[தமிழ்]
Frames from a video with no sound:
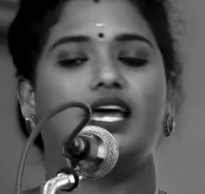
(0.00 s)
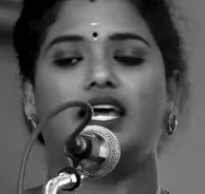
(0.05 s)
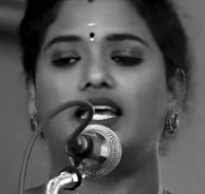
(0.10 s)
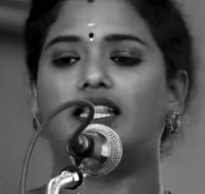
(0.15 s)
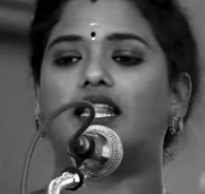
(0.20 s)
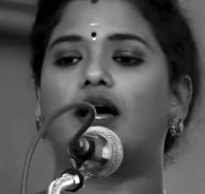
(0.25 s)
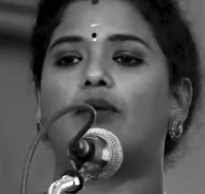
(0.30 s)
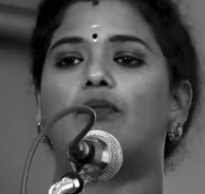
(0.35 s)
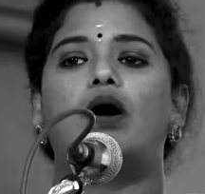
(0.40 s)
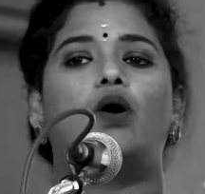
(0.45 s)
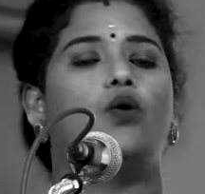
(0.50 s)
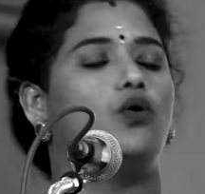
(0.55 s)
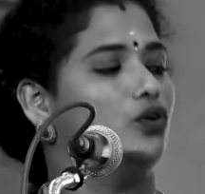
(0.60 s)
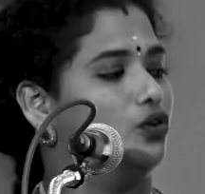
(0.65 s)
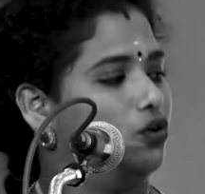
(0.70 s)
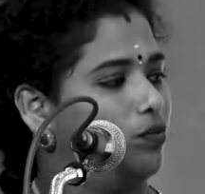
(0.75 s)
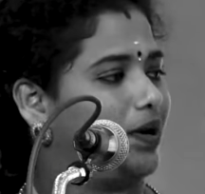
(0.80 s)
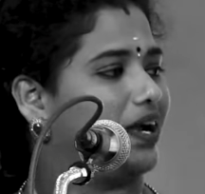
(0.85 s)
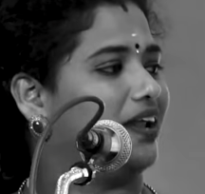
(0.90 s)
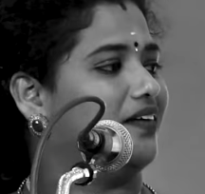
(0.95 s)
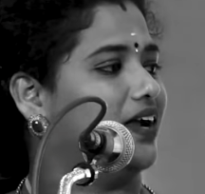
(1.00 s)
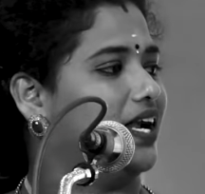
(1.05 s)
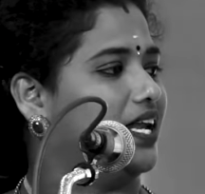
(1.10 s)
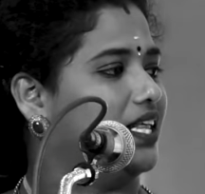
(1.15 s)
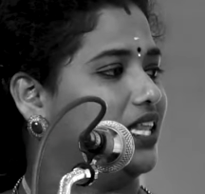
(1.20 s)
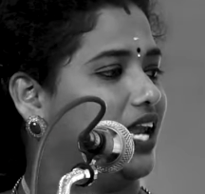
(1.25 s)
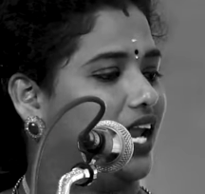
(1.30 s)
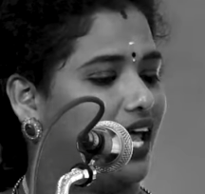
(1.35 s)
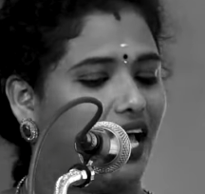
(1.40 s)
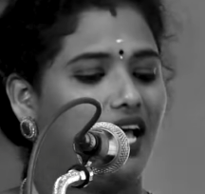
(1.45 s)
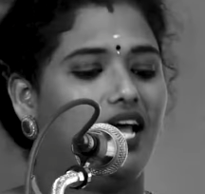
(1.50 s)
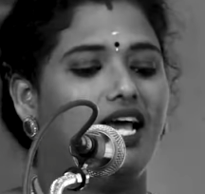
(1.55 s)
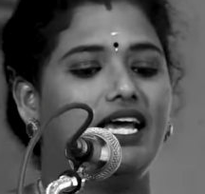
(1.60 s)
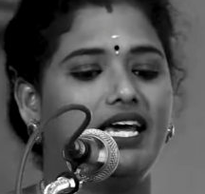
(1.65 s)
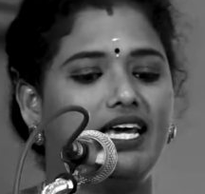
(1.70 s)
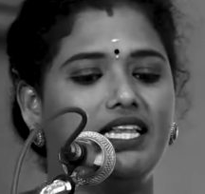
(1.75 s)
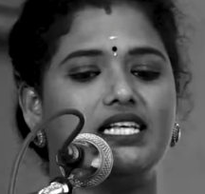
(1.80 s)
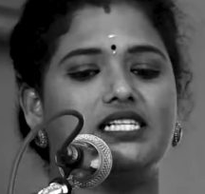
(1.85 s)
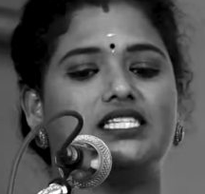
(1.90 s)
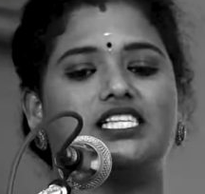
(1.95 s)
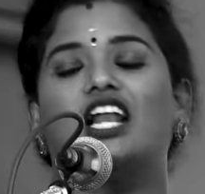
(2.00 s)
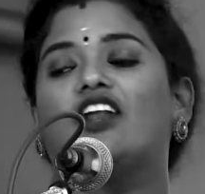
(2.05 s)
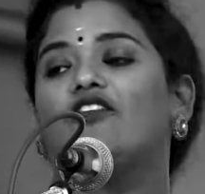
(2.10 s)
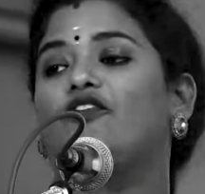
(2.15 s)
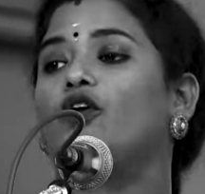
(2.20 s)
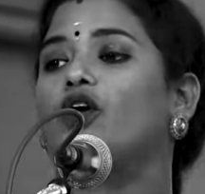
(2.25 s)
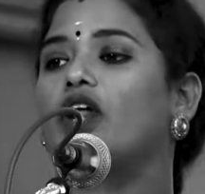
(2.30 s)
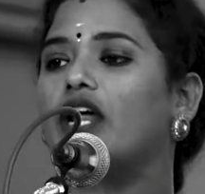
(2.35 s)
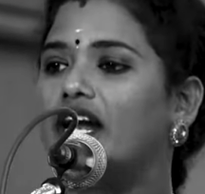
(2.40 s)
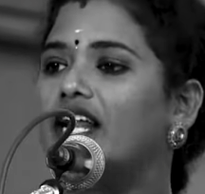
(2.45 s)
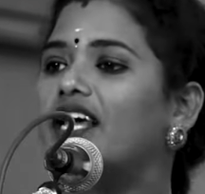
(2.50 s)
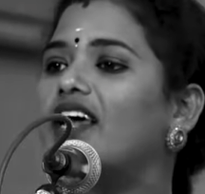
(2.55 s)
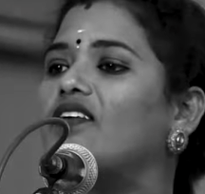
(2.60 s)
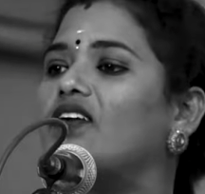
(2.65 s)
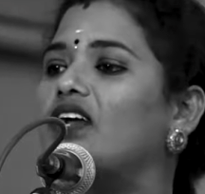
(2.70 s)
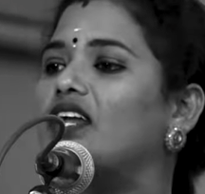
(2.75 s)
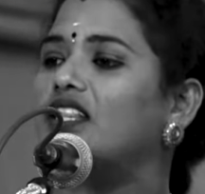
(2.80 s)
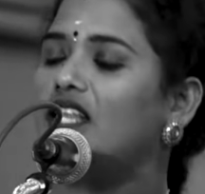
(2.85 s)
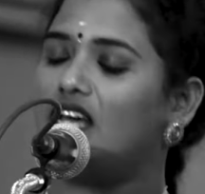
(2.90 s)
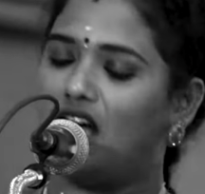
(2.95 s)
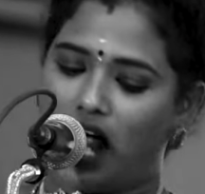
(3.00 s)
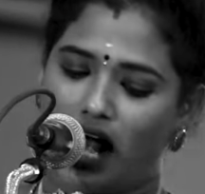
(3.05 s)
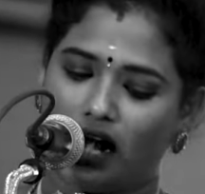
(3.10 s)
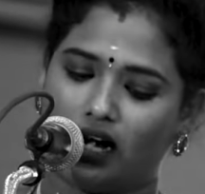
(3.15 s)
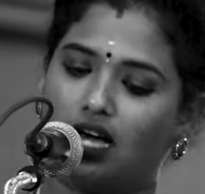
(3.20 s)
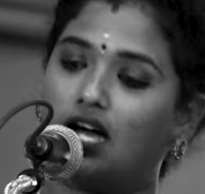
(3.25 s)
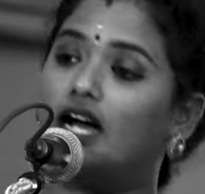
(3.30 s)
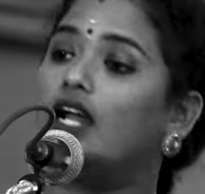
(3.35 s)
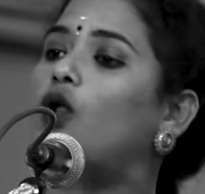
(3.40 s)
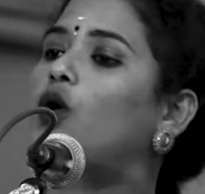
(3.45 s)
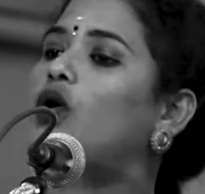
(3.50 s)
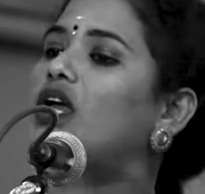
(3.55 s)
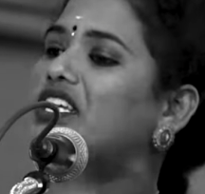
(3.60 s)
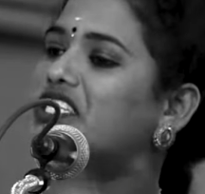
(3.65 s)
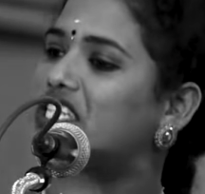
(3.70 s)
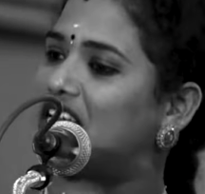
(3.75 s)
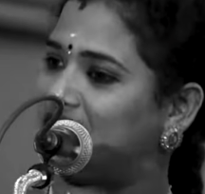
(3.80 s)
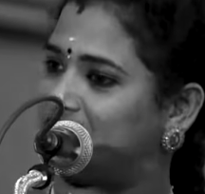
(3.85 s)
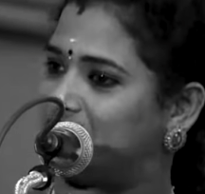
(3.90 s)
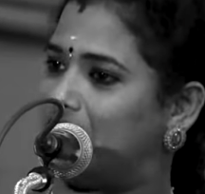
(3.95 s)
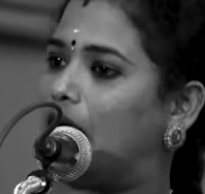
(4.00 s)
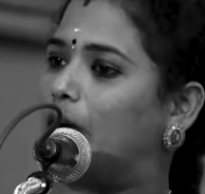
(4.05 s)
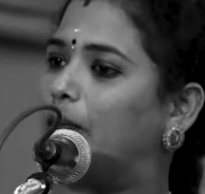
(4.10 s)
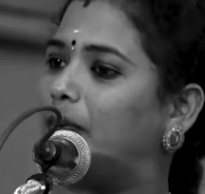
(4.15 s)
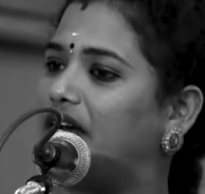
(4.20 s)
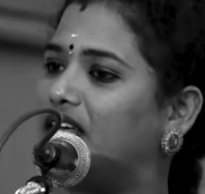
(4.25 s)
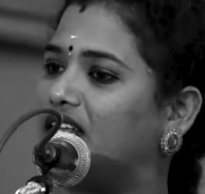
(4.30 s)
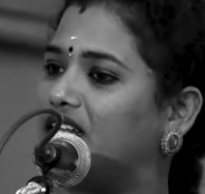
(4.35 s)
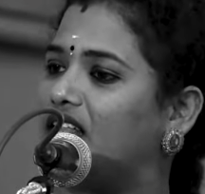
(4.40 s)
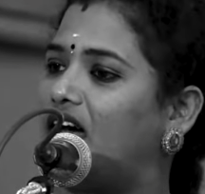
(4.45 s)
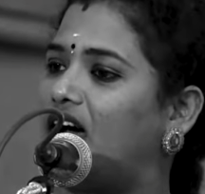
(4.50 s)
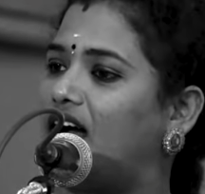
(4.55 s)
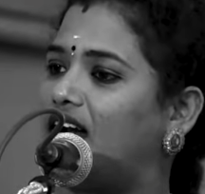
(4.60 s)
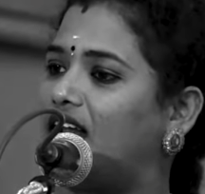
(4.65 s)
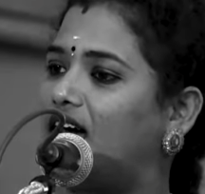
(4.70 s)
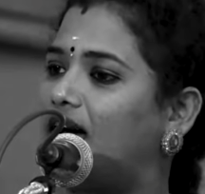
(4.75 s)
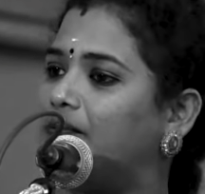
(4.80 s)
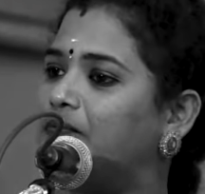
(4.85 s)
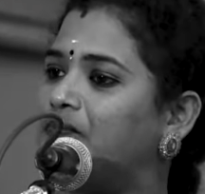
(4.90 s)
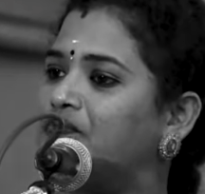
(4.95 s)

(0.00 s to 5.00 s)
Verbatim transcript: இந்த அம்மா ஒன்றும் பண்ண வேண்டியதில்லை இந்த செல்போனை எடுக்க வேண்டியது அழகா லொக்கேஷனை ஷேர் பண்ணியிருந்தாங்கன்னா